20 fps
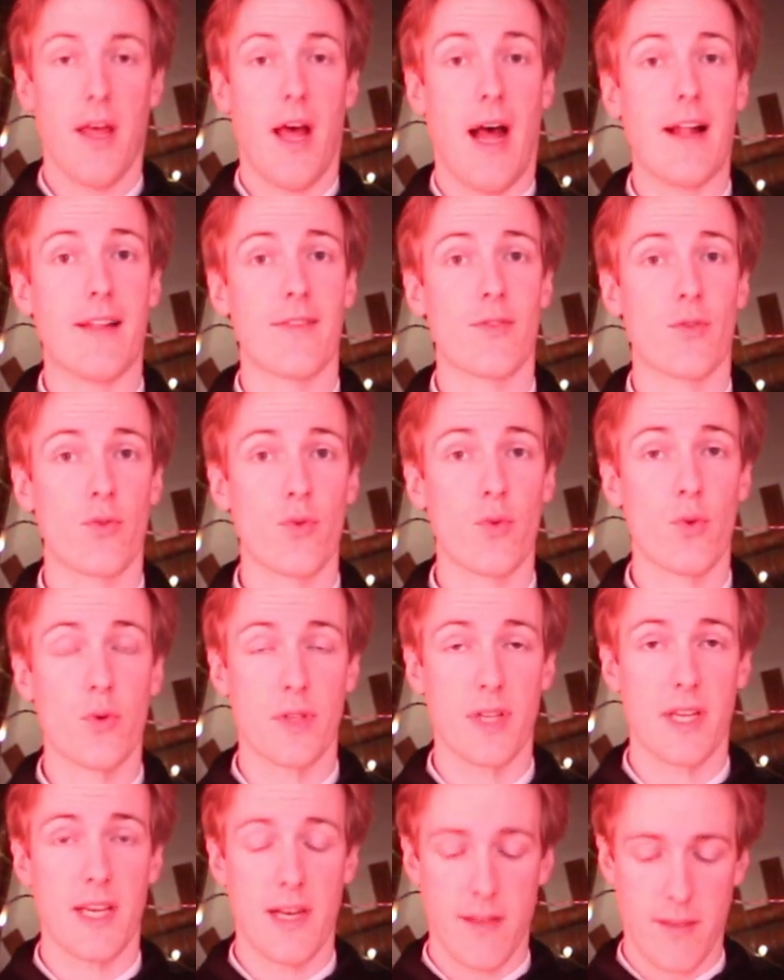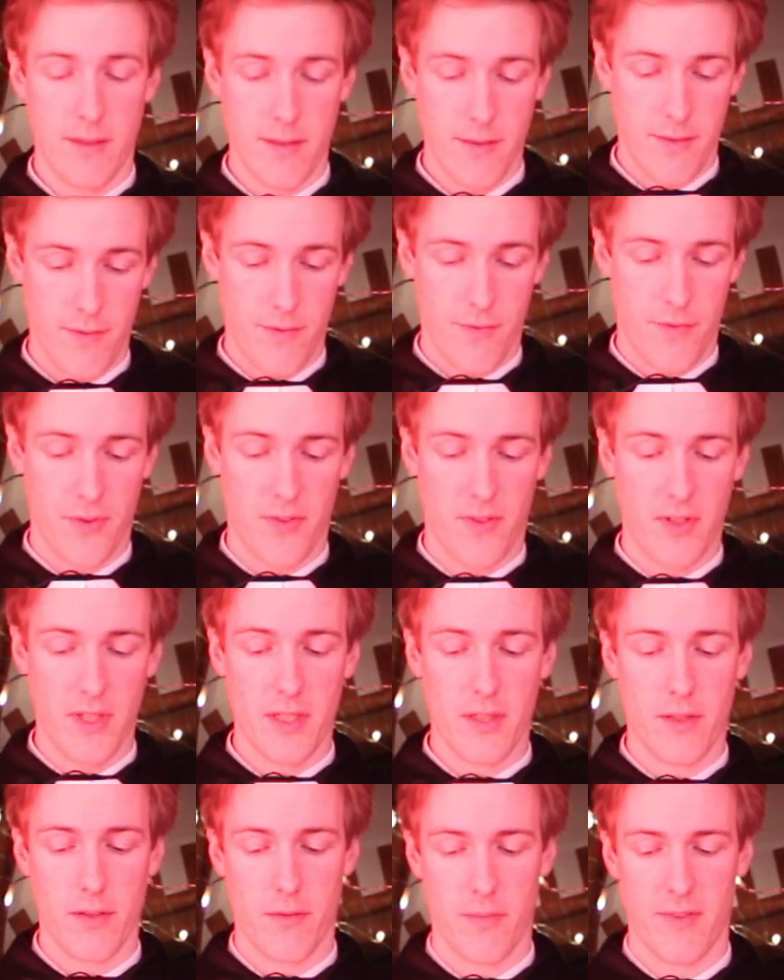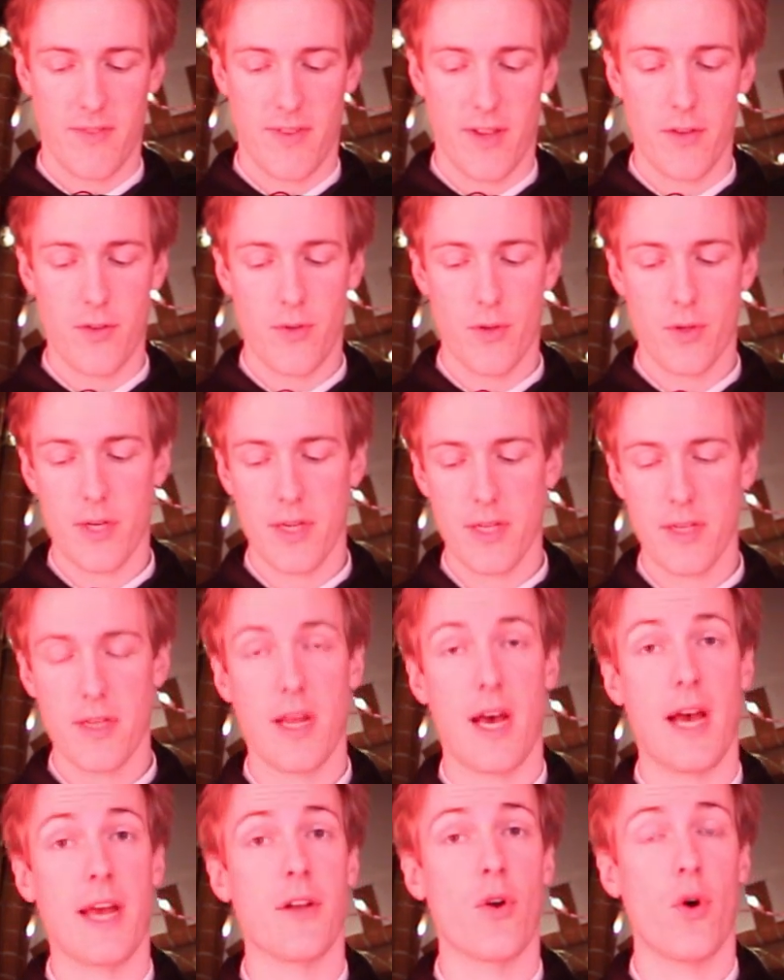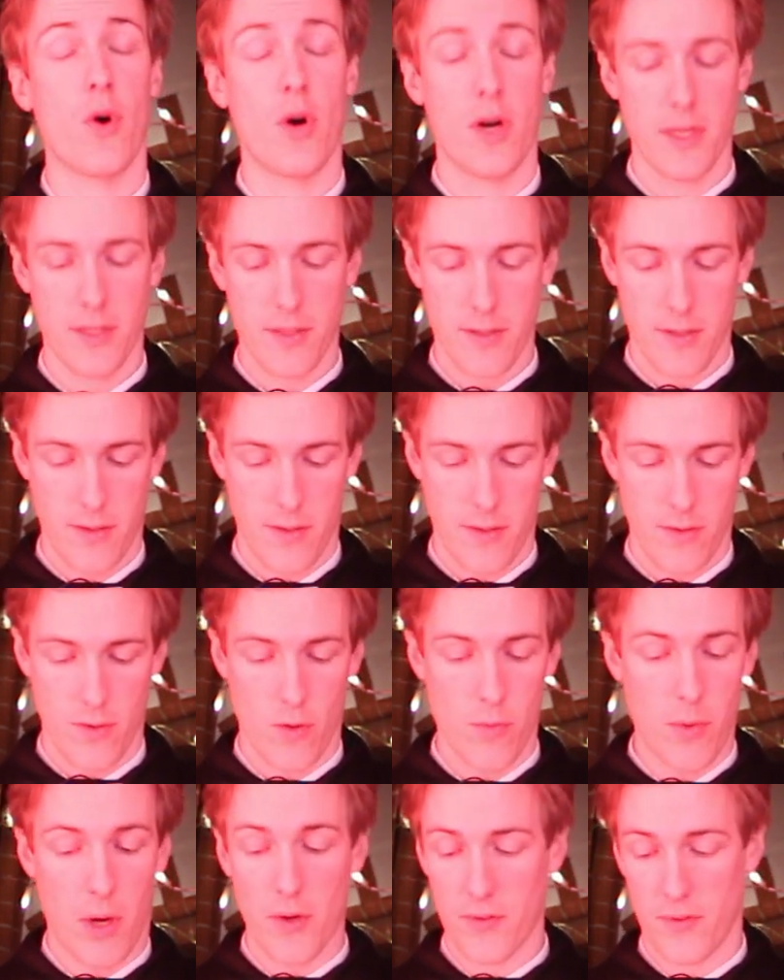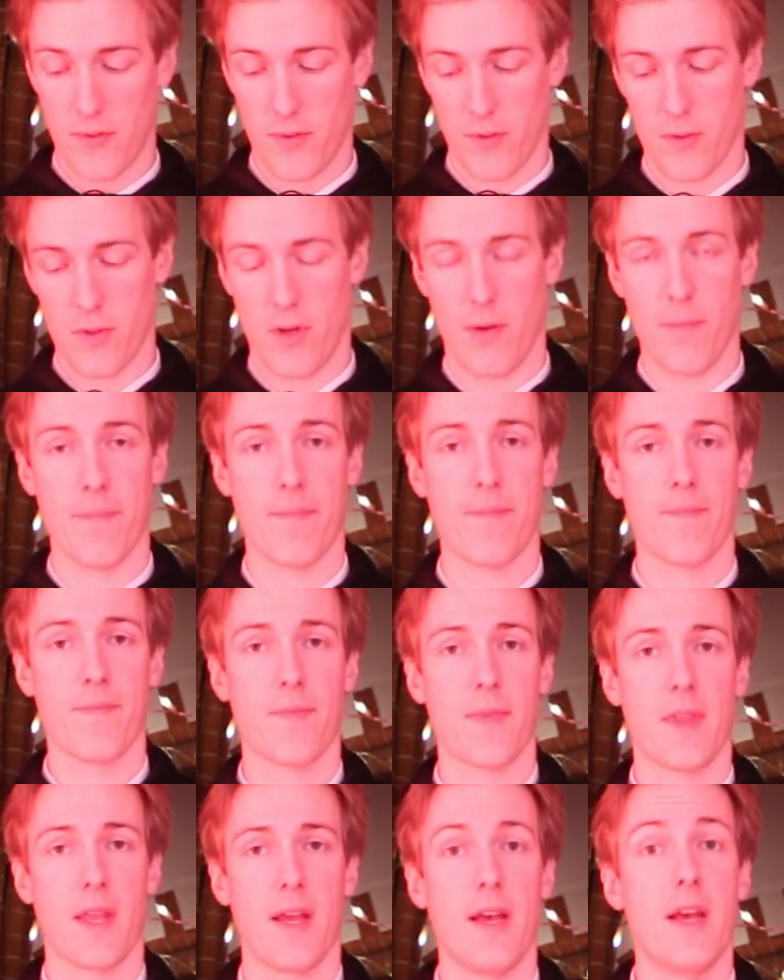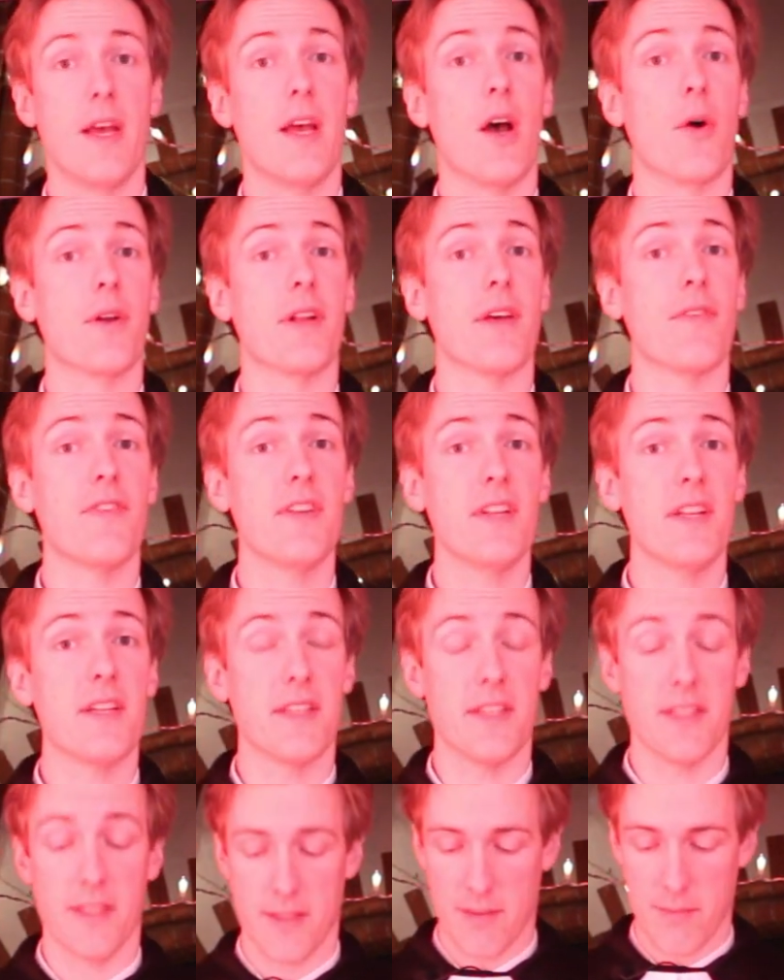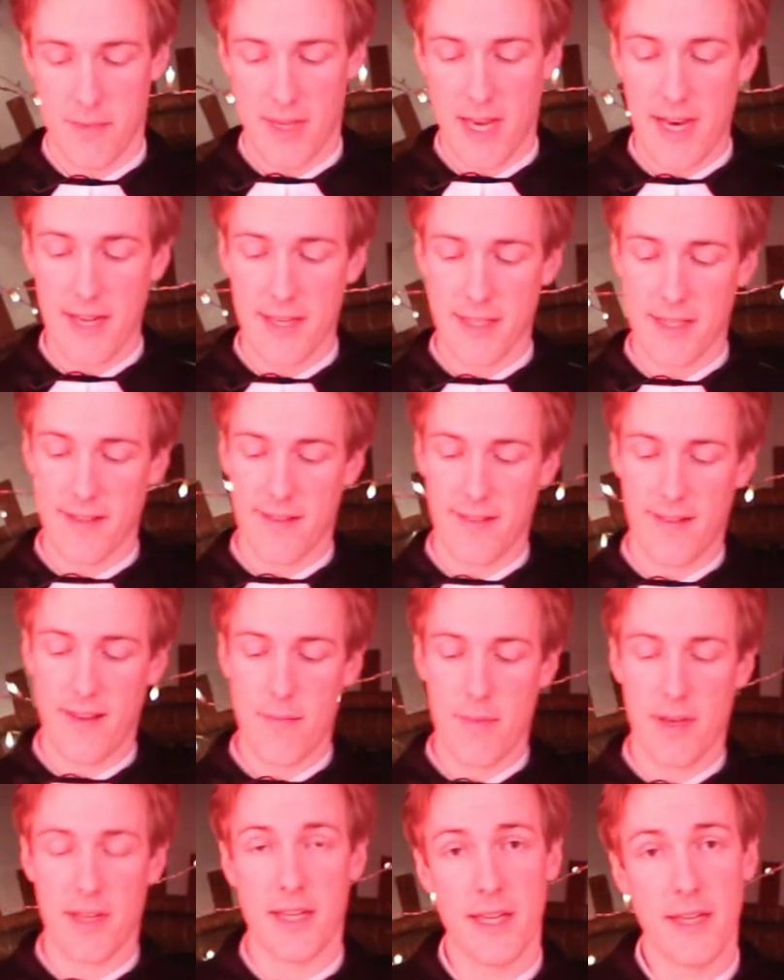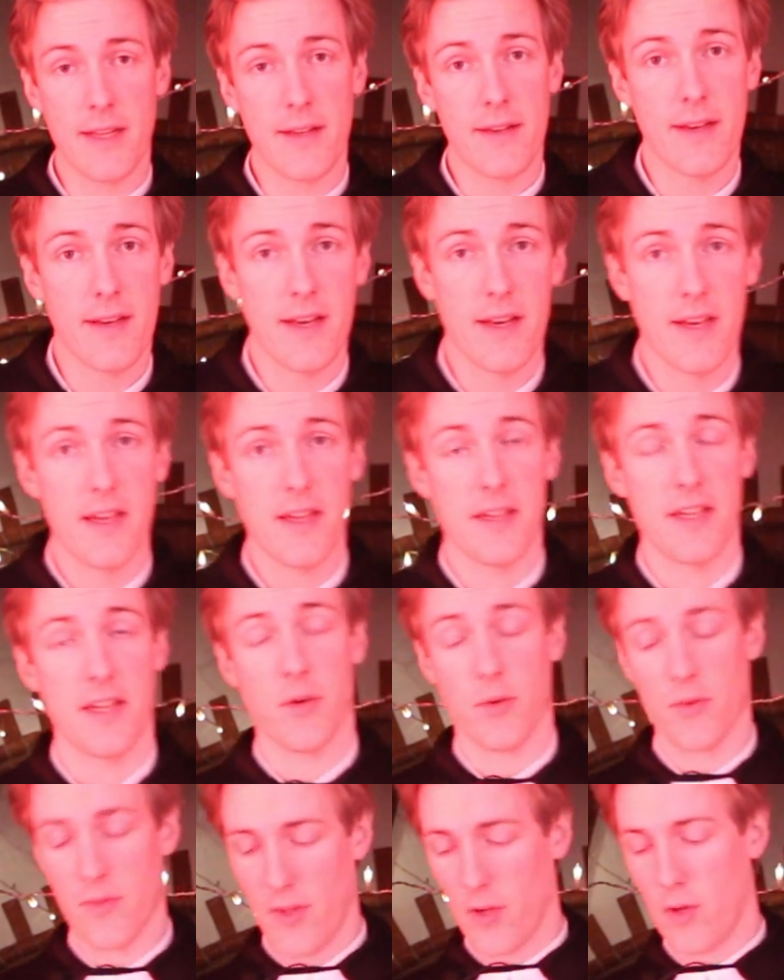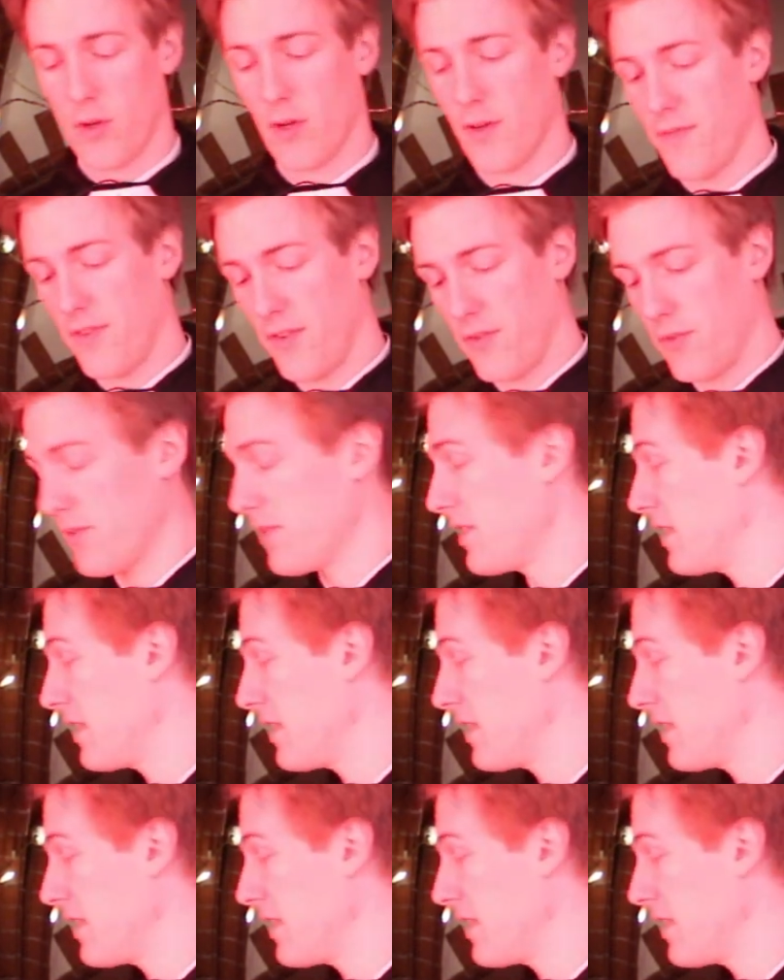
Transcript: Also sucht er für sich mit seinen Jüngern einen Ort, um rauszukommen. Und er findet ihn im Garten Gethsemane, den unsere Konfis und